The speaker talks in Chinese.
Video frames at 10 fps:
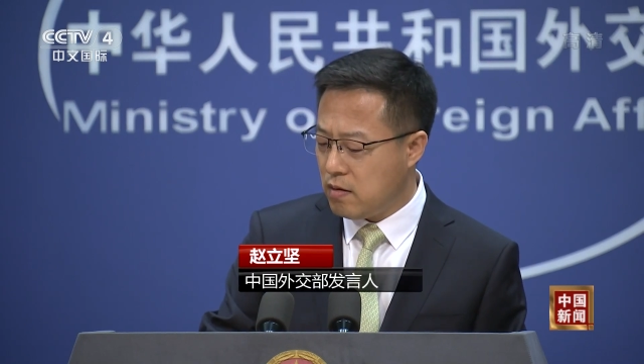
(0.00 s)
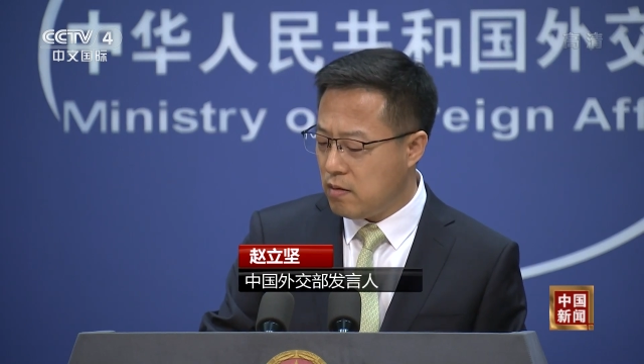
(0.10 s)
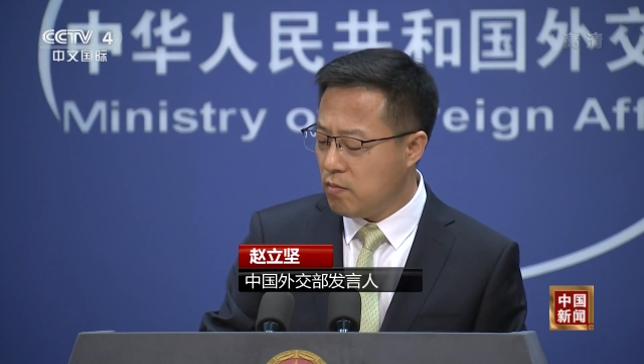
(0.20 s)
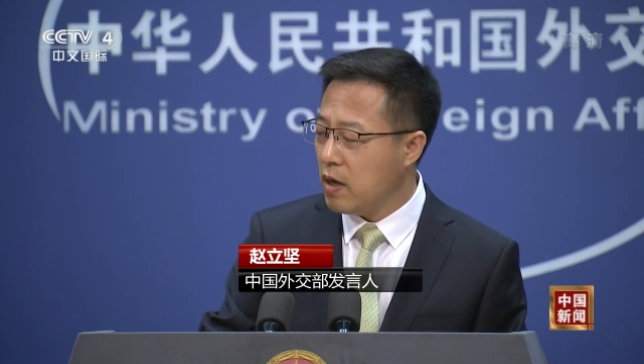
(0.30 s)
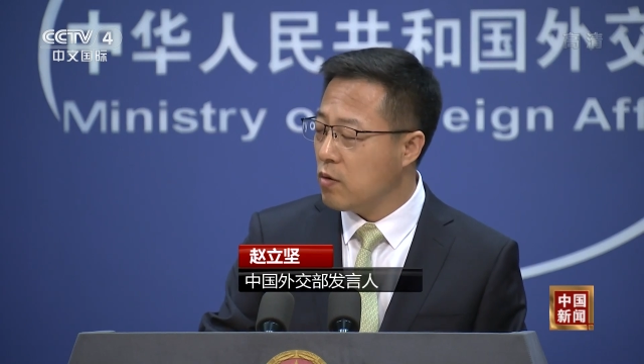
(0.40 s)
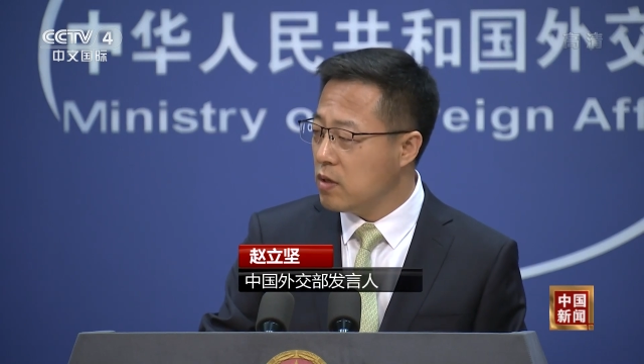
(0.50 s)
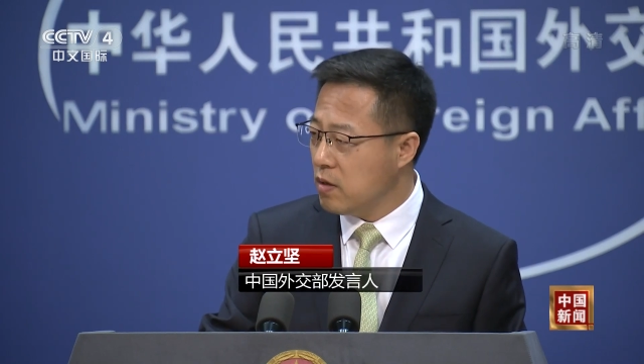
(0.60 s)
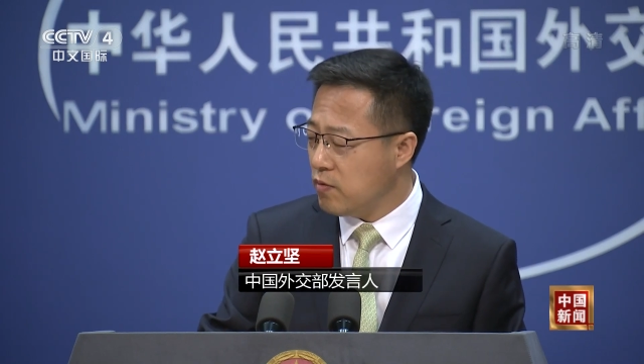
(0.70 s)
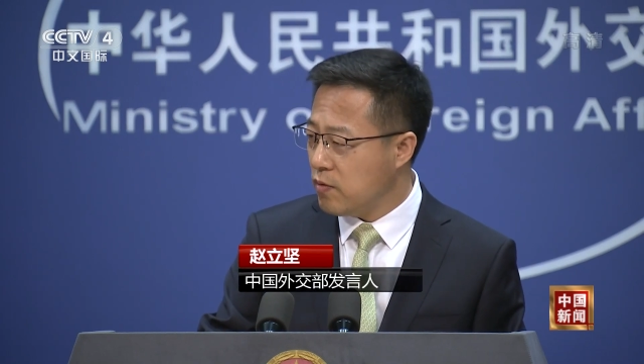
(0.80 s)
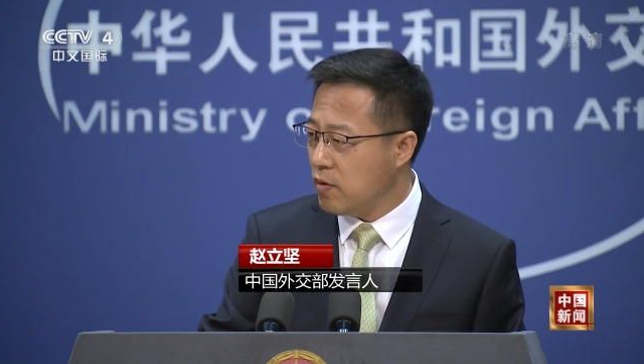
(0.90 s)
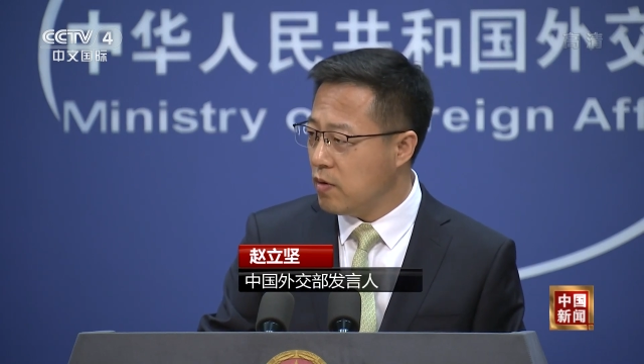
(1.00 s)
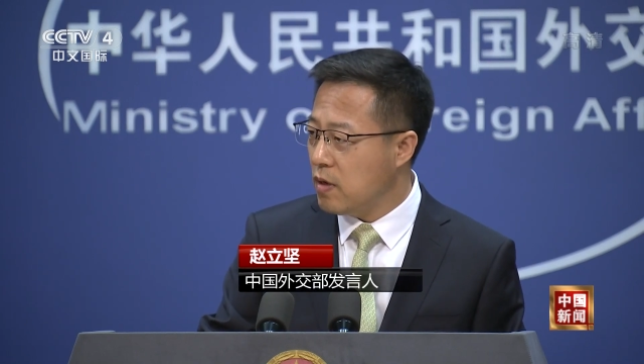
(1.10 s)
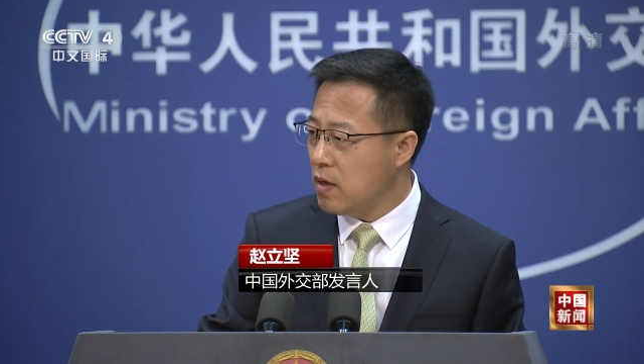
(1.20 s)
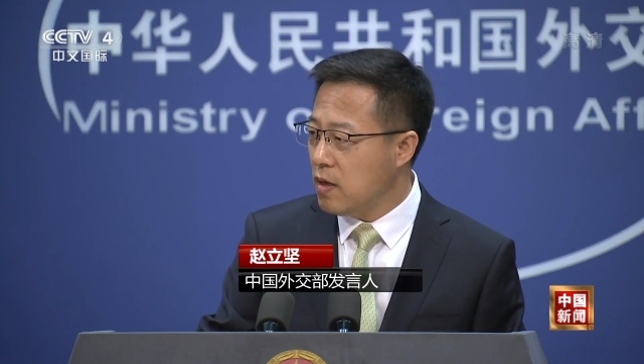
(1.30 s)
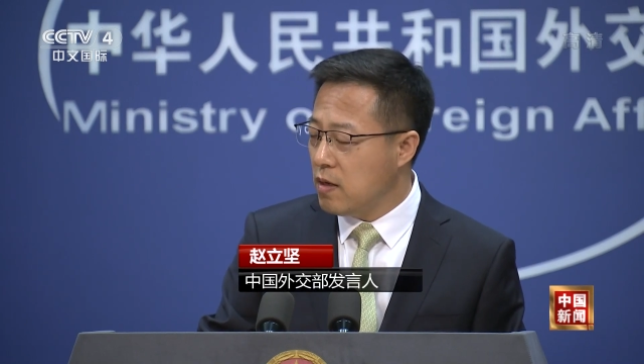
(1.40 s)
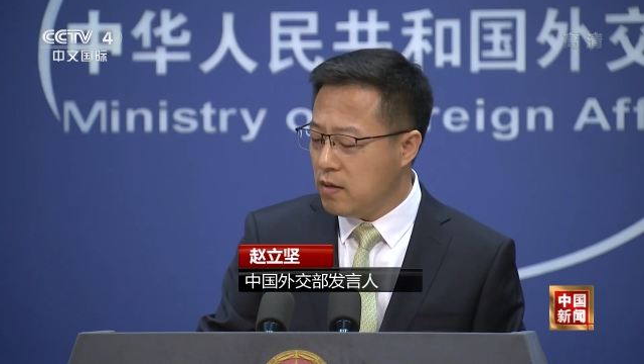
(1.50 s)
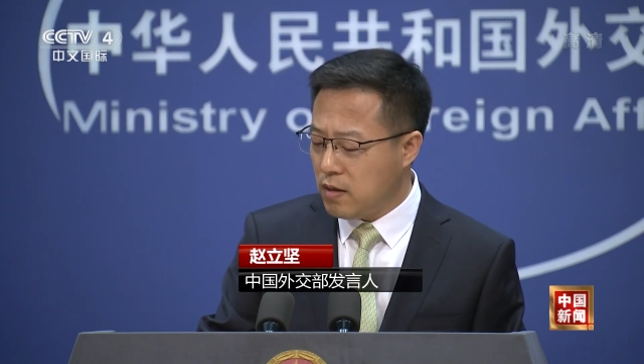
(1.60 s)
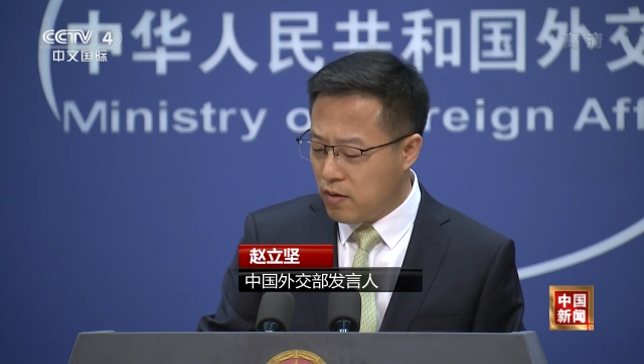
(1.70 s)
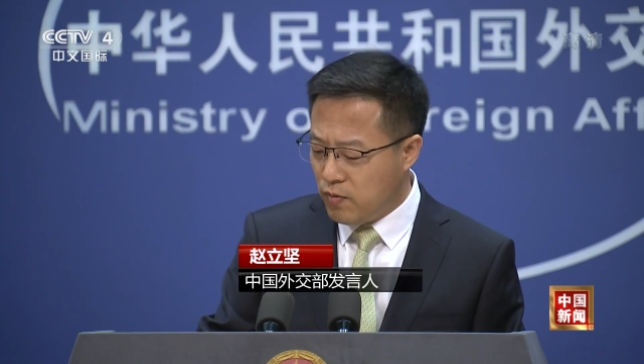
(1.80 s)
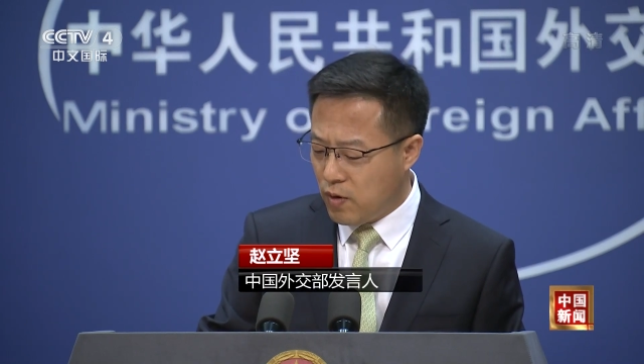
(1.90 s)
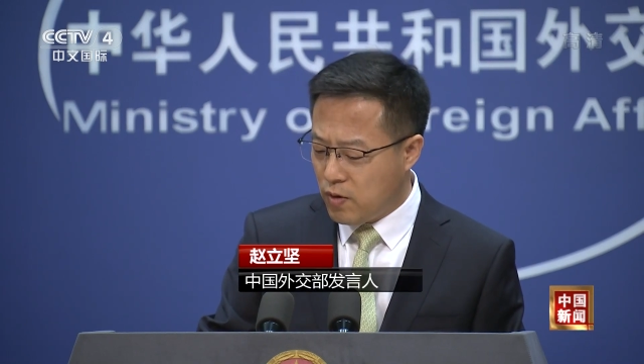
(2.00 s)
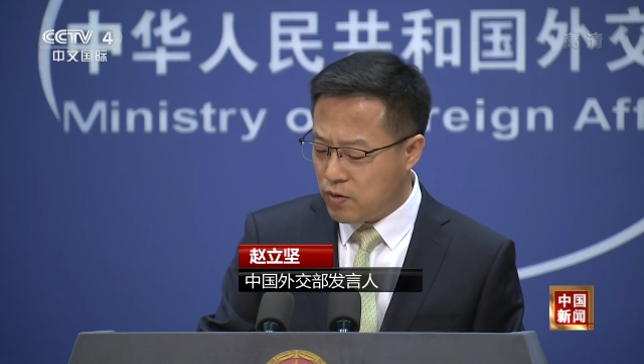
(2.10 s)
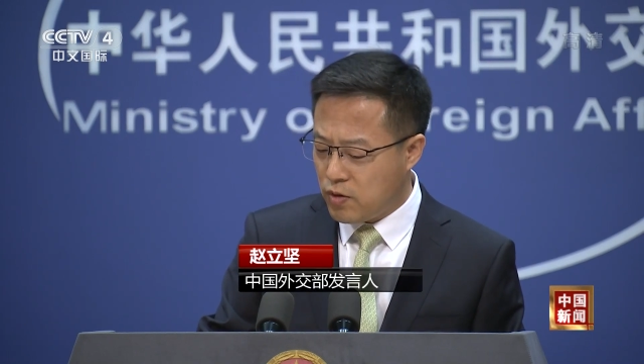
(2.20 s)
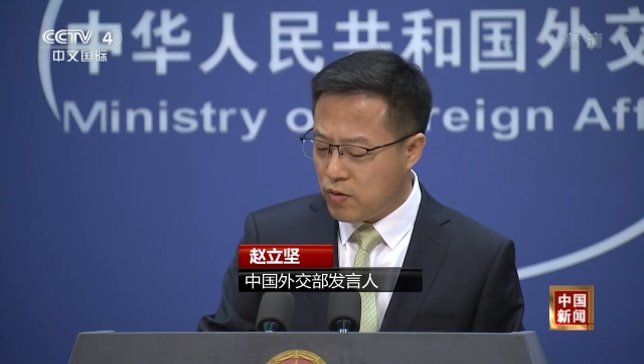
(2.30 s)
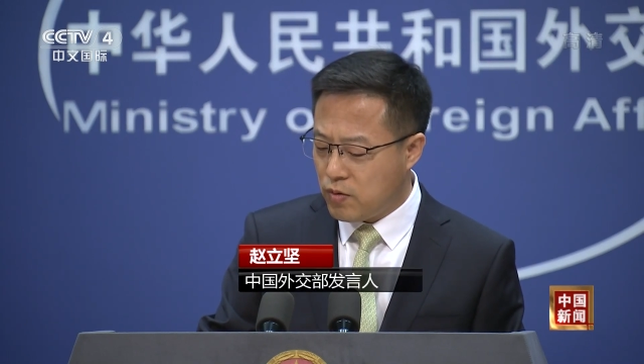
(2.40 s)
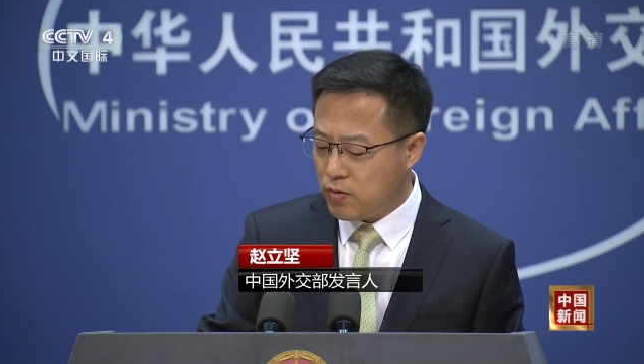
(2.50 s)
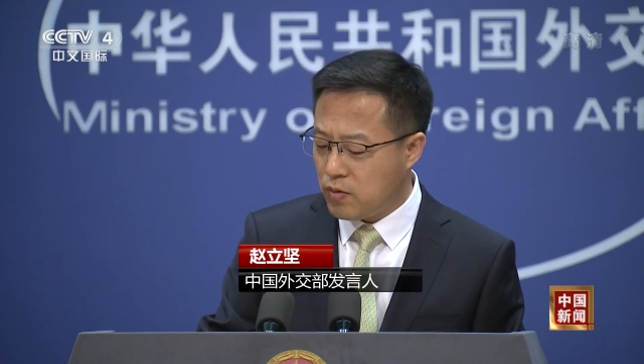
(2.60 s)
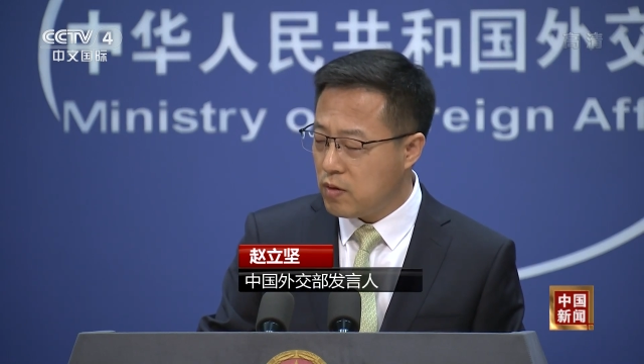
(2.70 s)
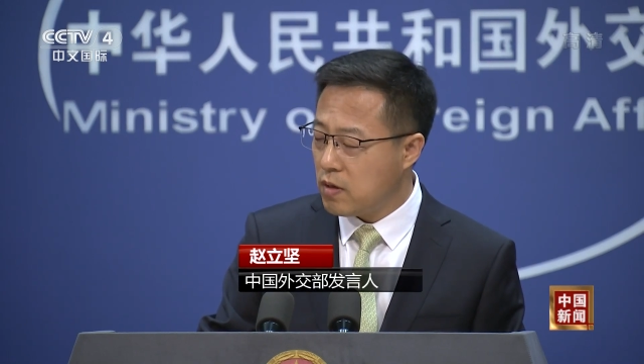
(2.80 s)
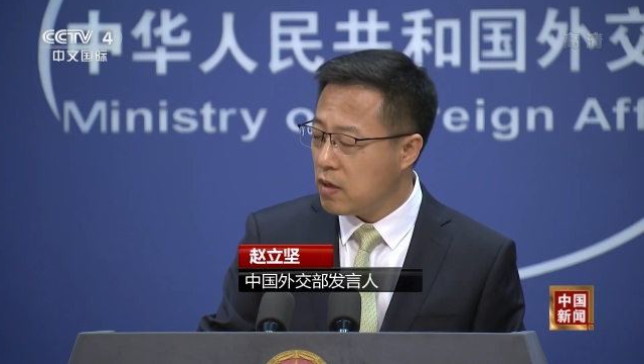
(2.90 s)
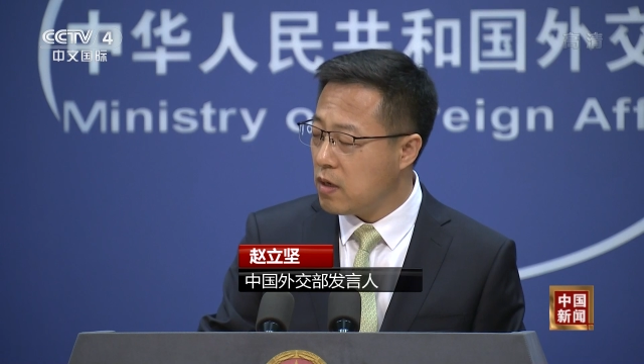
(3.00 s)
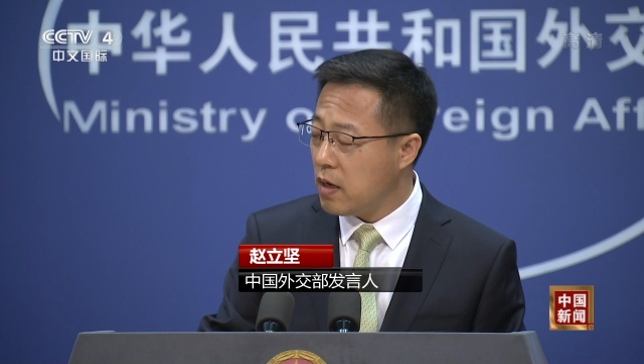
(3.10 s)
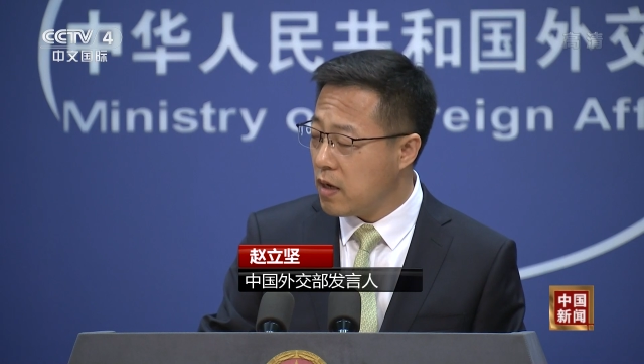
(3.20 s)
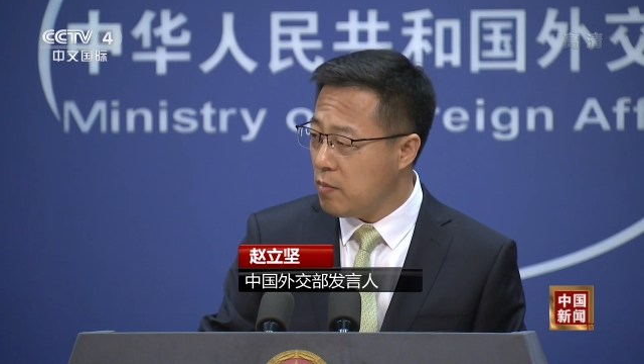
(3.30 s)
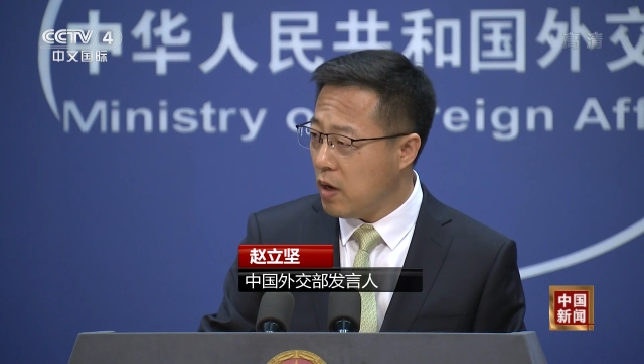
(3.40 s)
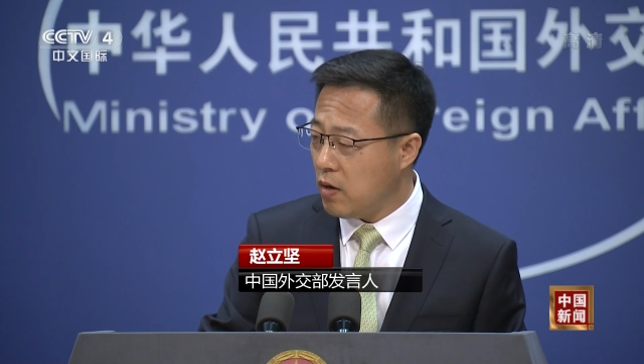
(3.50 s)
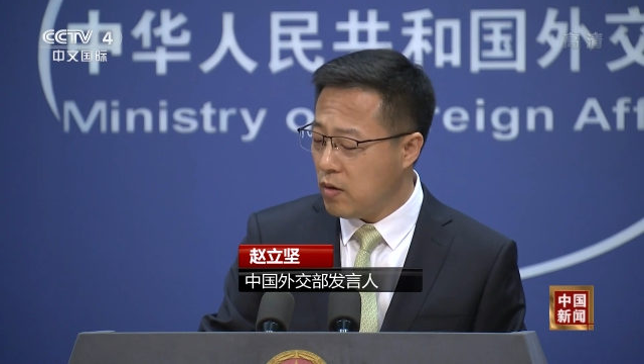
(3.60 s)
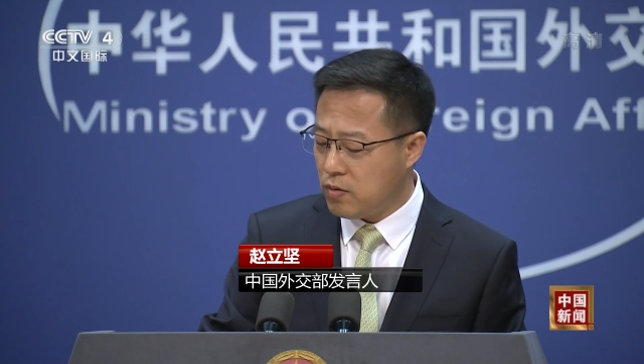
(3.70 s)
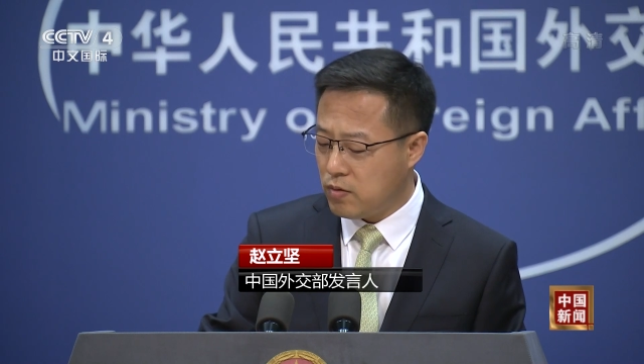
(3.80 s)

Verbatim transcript: 美国政府能否就德特里克堡、